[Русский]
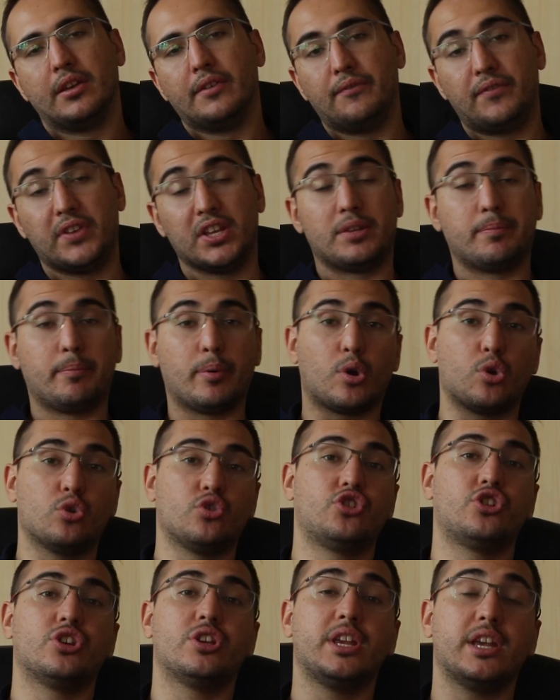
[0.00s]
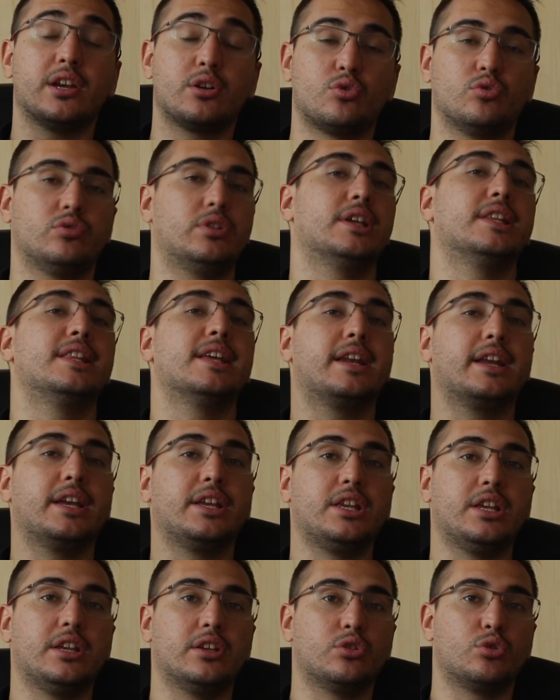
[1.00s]
Ведь проще некуда,
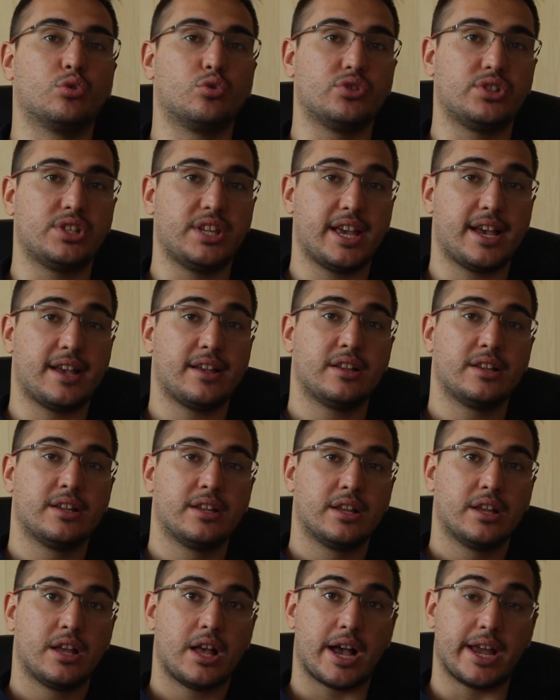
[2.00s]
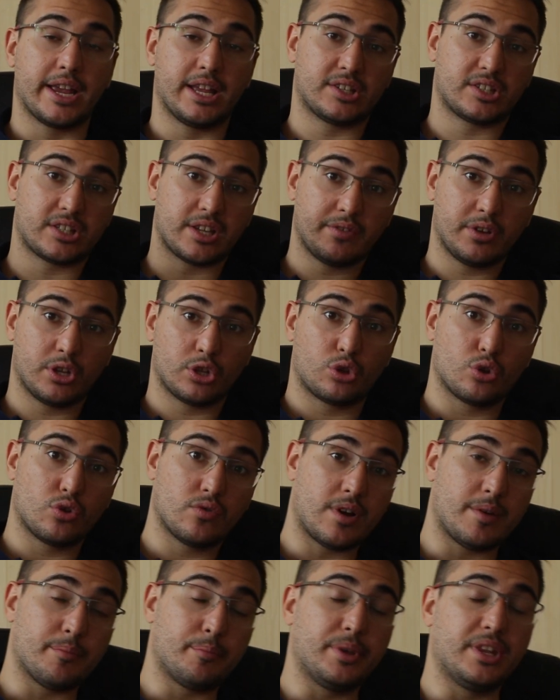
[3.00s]
дорогие друзья. А я
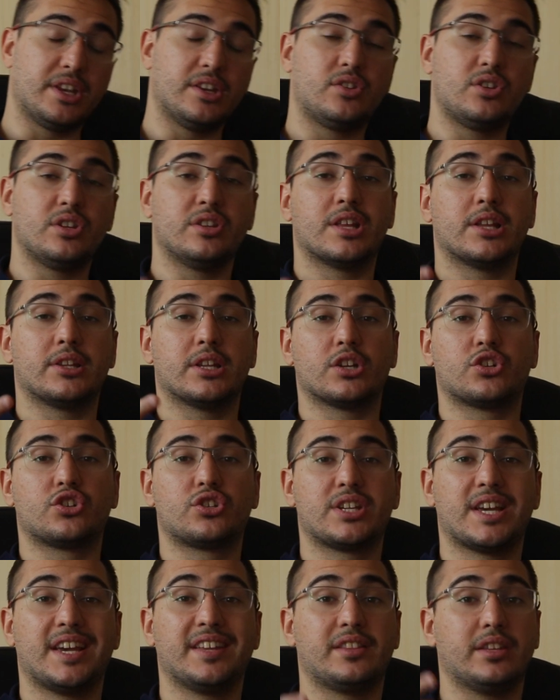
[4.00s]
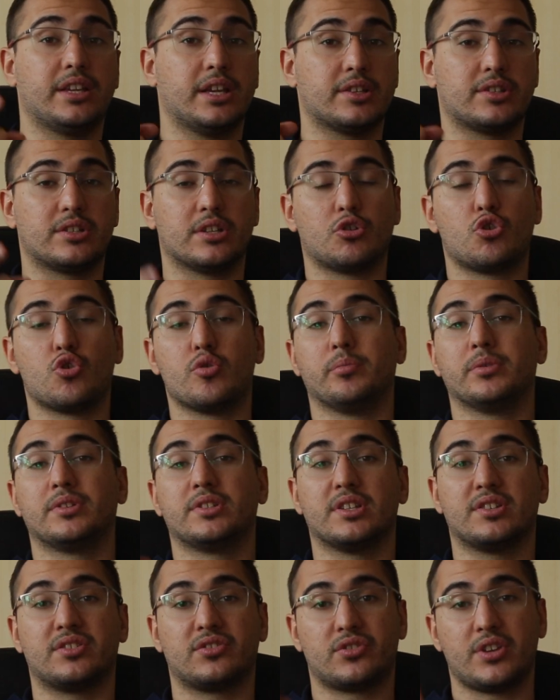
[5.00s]
советую вам перейти на наш сайт и
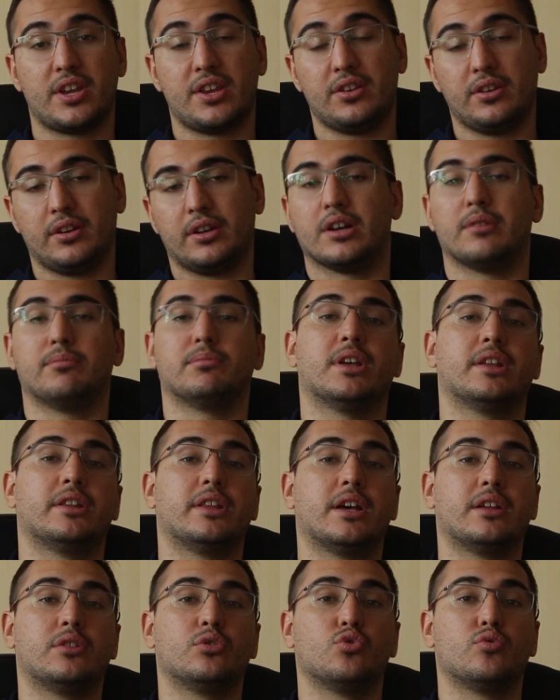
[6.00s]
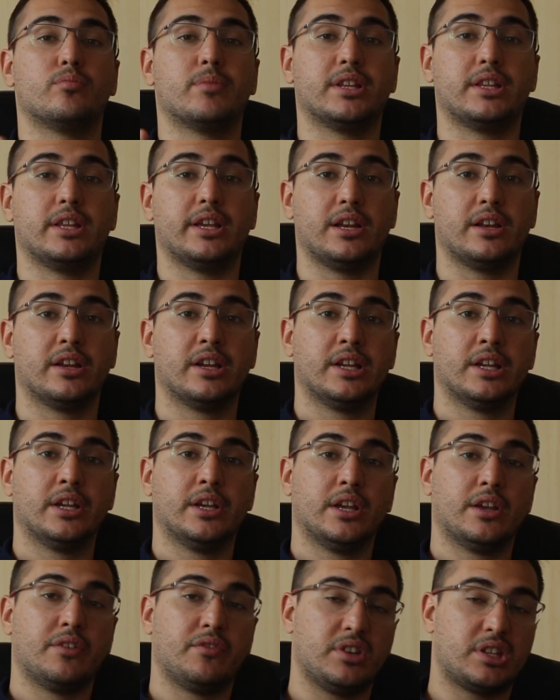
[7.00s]
ознакомиться с ценником на данную модель,
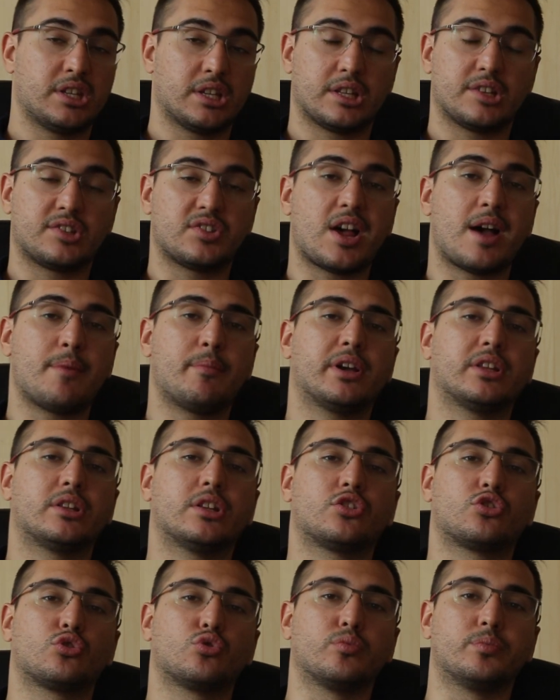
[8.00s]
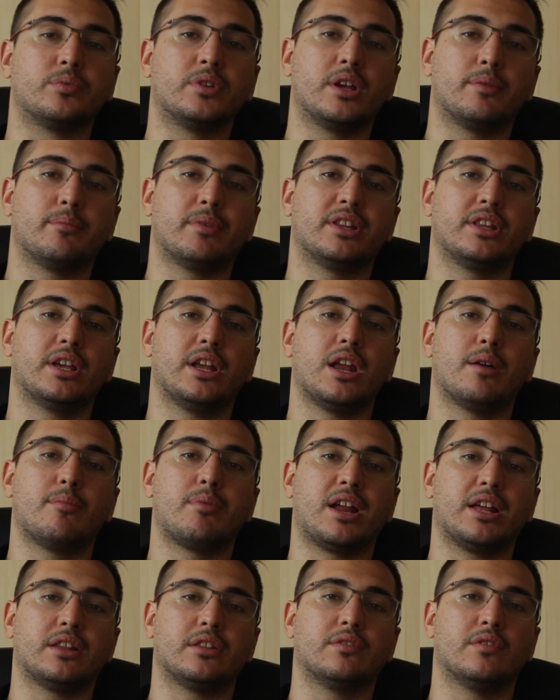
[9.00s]
ведь это самая доступная модель
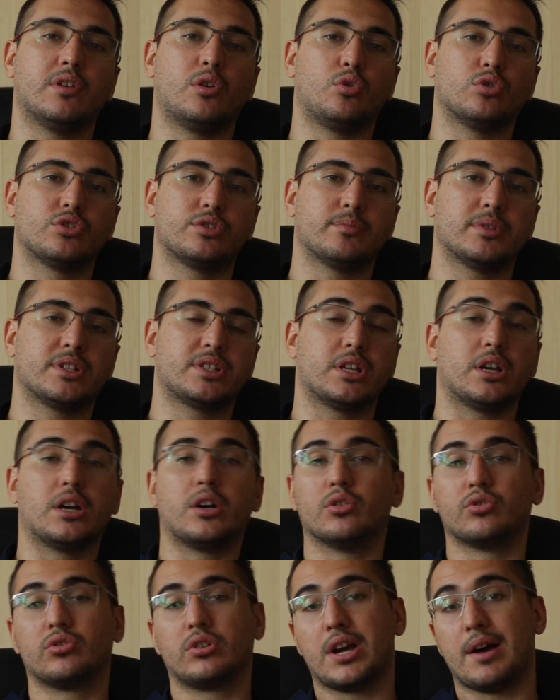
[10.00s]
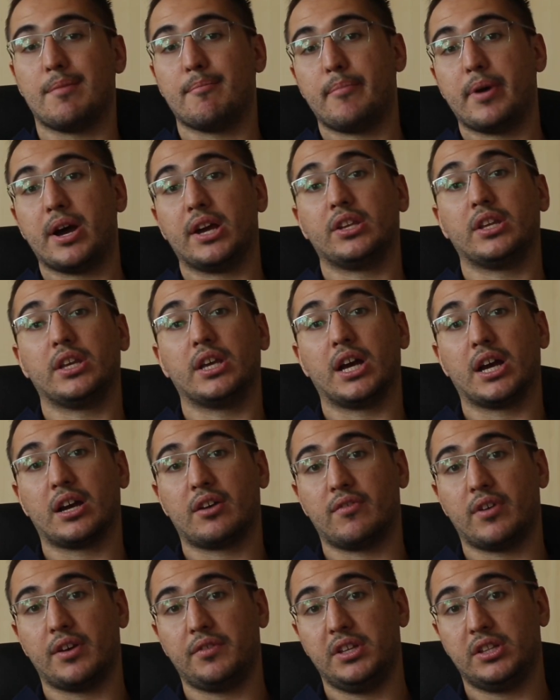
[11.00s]
обратного осмоса от компании
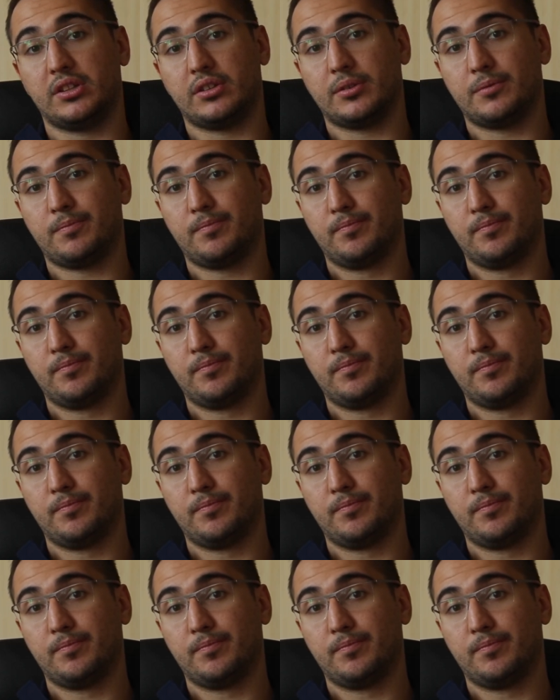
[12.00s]
Aquavit.